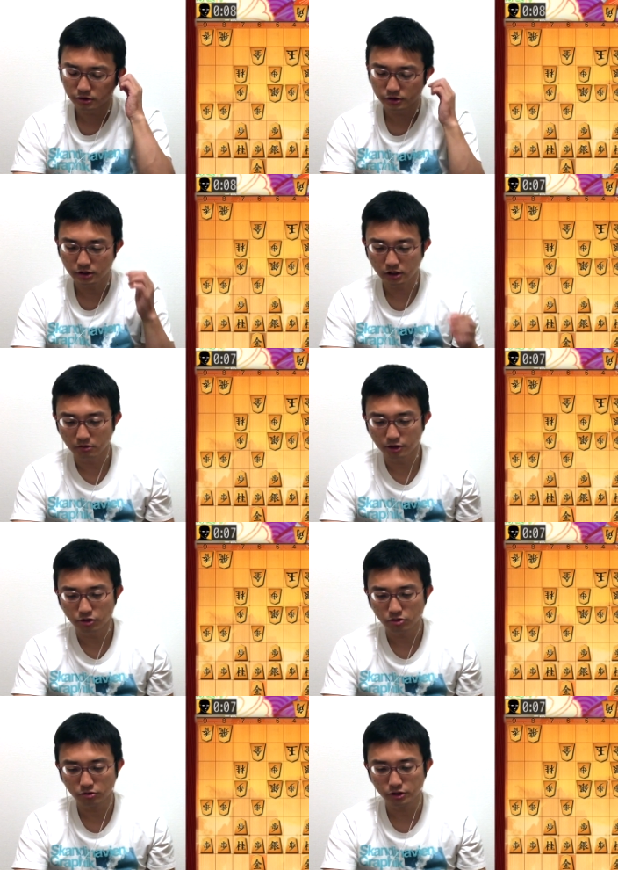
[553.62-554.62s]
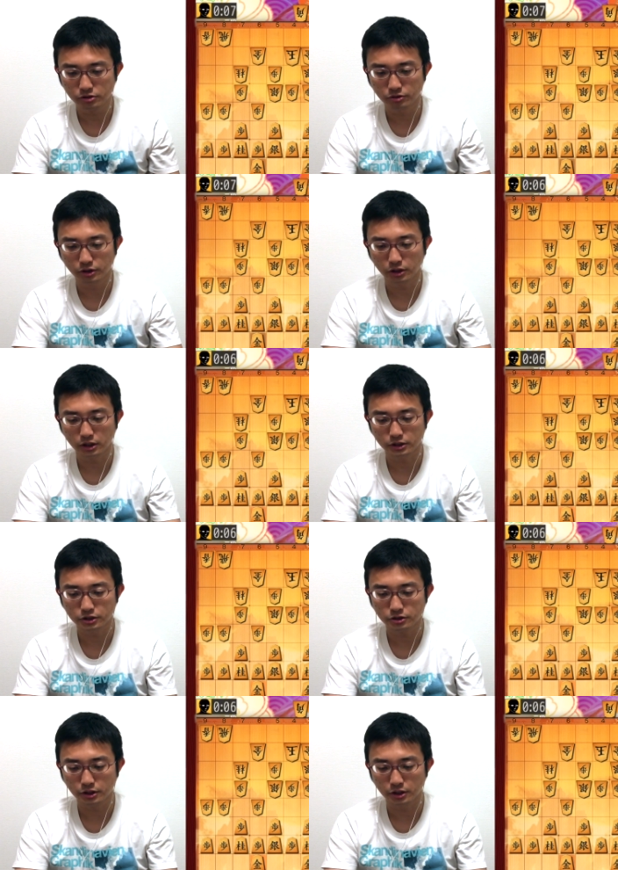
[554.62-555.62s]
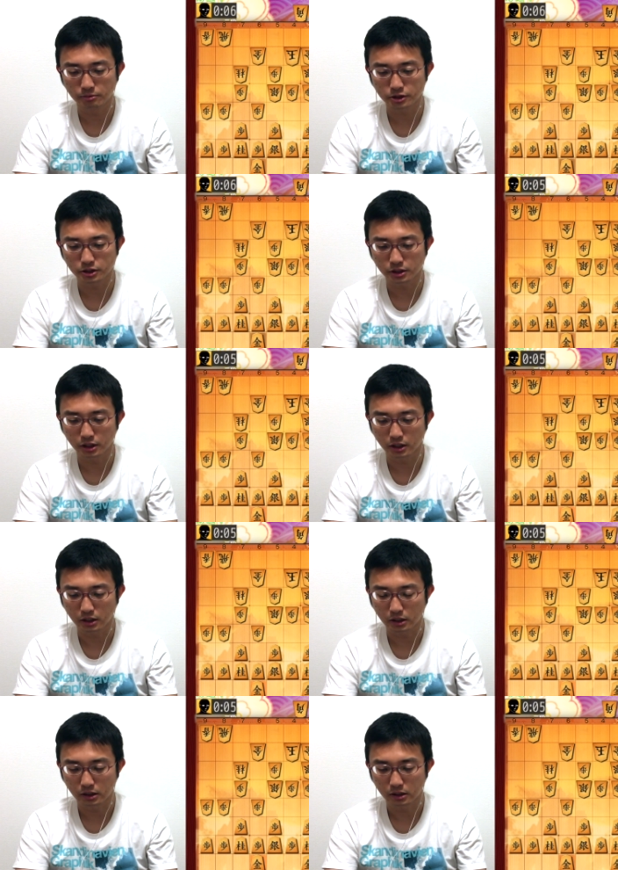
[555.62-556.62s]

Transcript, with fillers: さあ、まあ、一応理想的な形にはなりましたね。